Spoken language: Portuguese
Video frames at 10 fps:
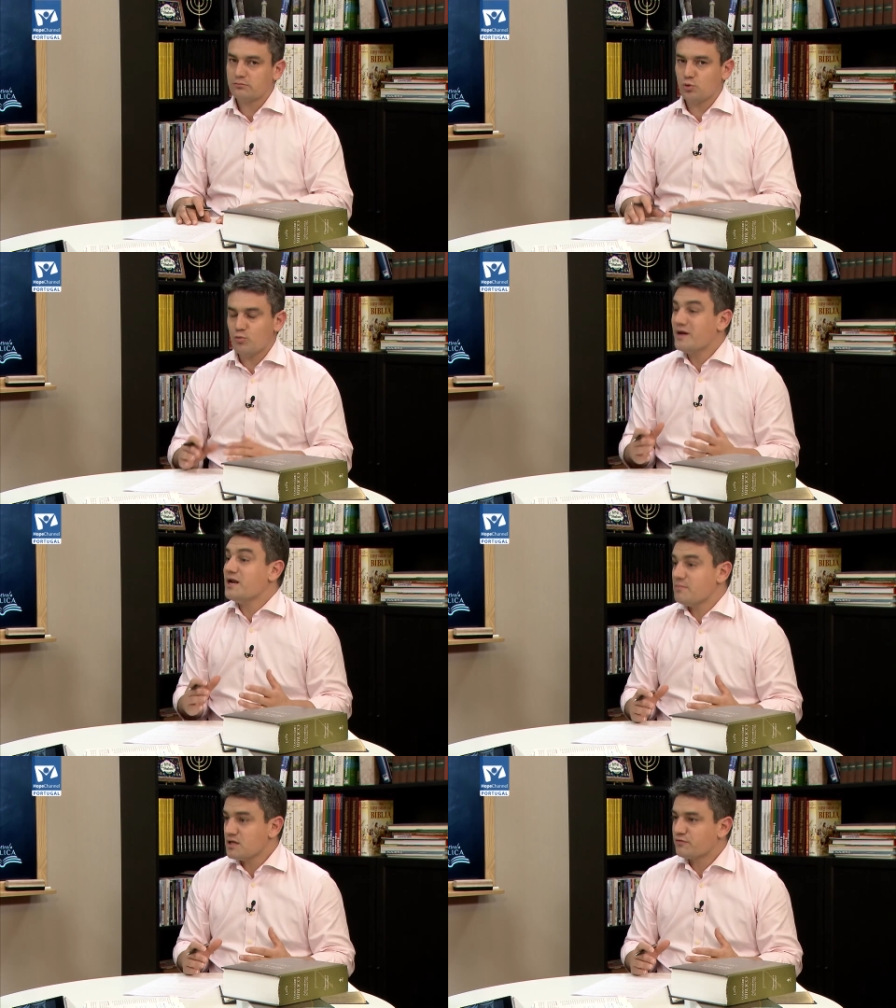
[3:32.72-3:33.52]

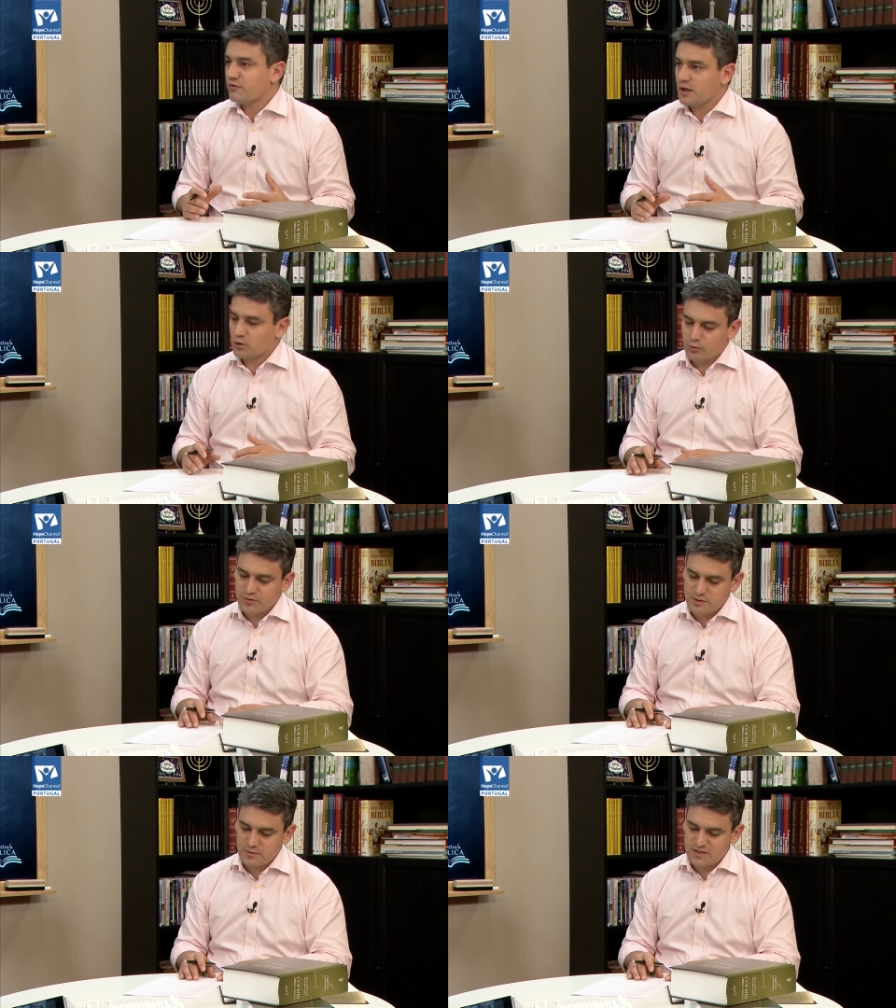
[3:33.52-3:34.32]
humanamente falando, como
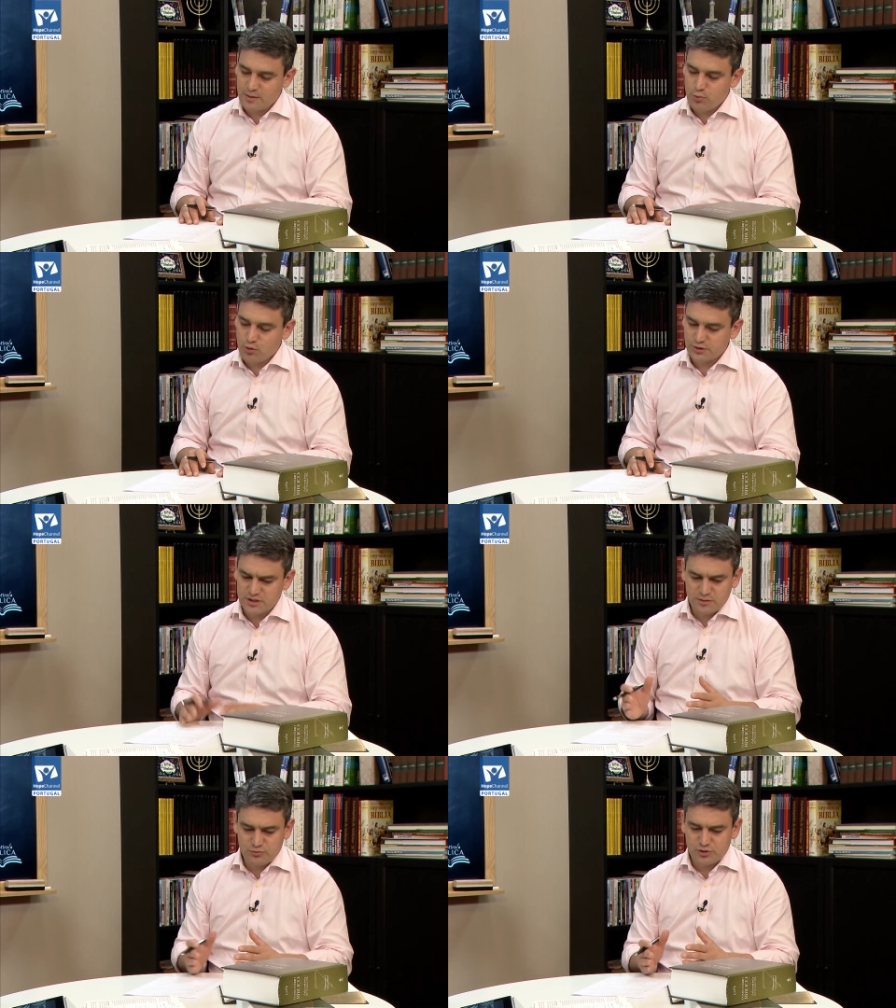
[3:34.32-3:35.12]
dizíamos há pouco,
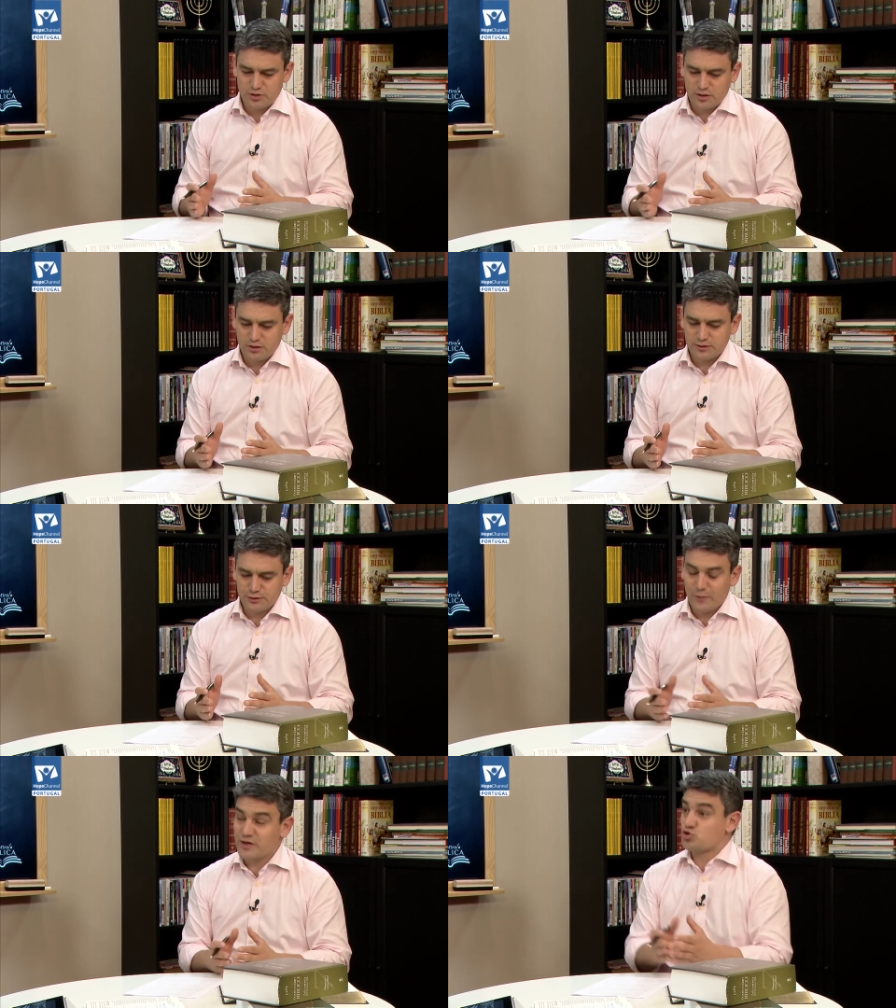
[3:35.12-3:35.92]
dizemos
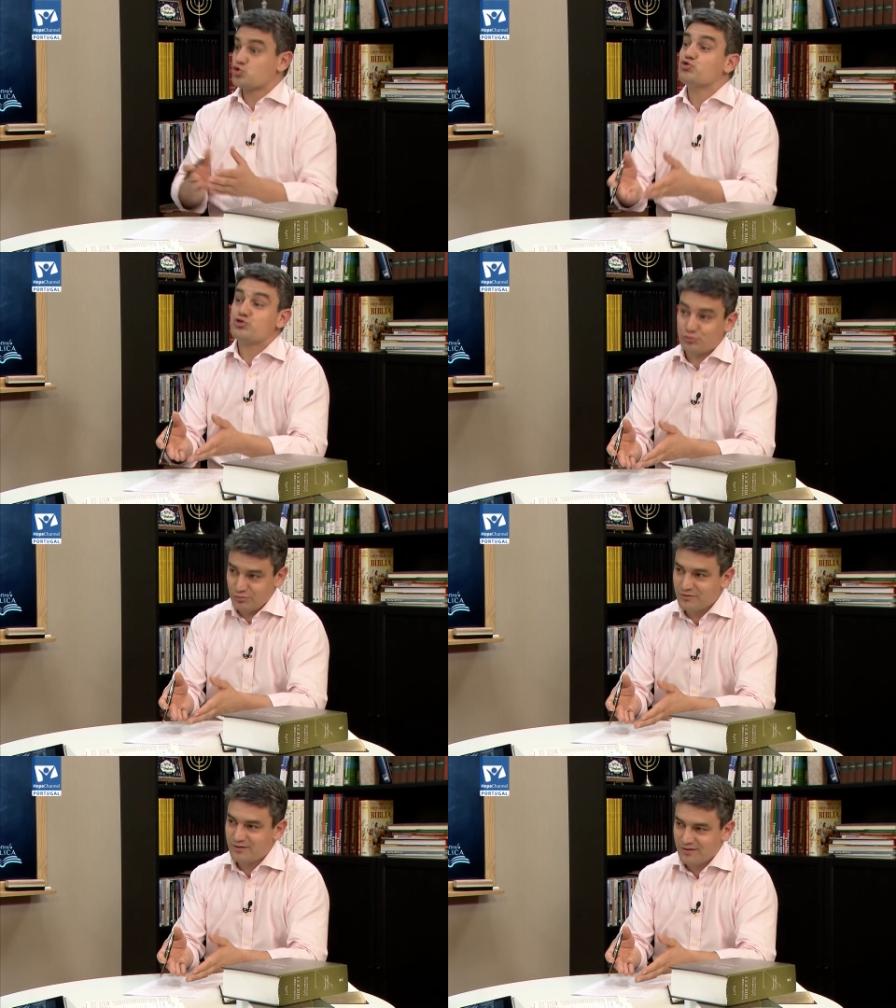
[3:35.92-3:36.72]
não é
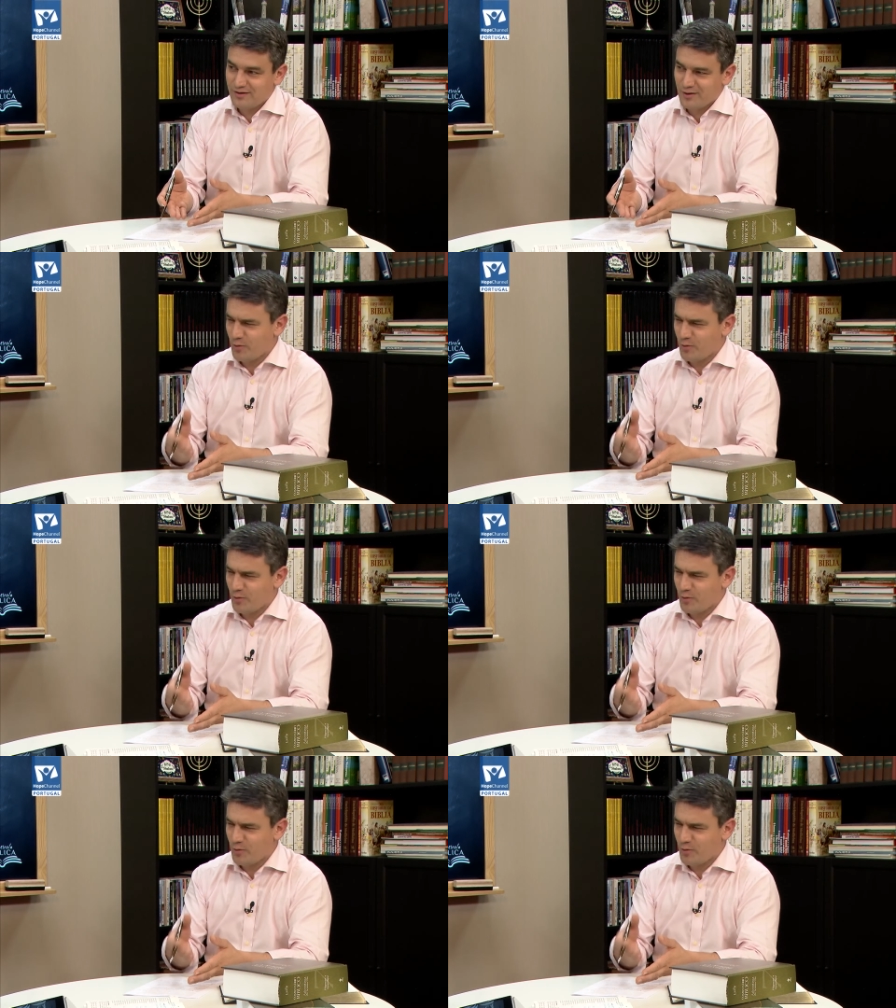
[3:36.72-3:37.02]
justo, Uhum.